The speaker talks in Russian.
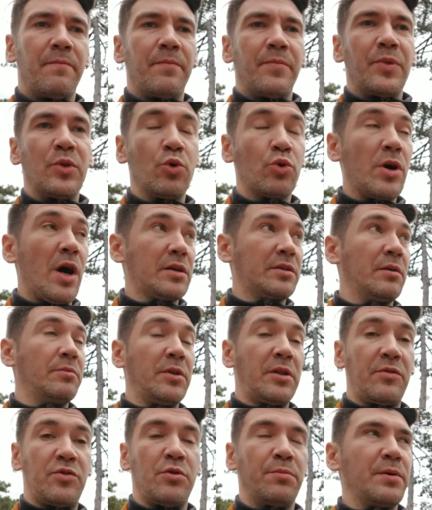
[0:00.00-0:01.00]
Ну как там
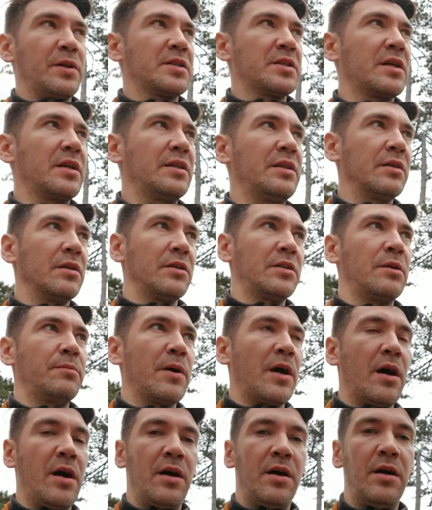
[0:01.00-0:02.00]
это все происходило?
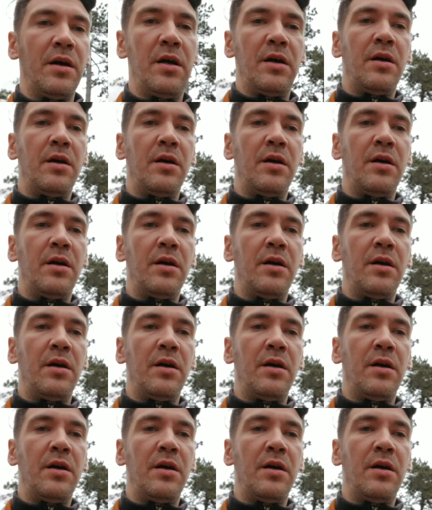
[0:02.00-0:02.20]
Тебя,